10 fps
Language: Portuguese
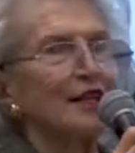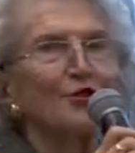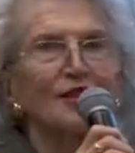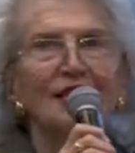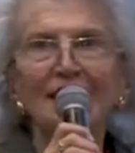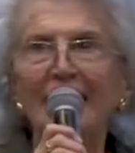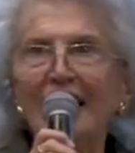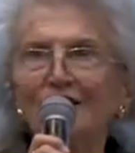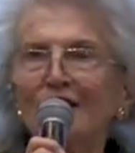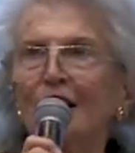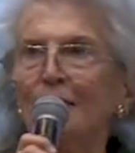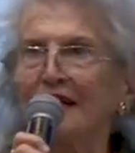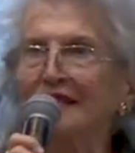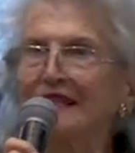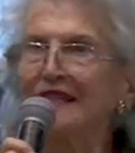na sociedade
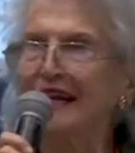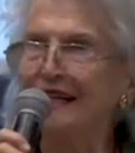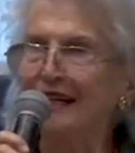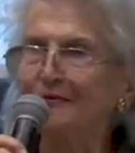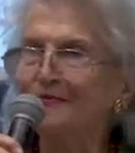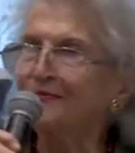brasileira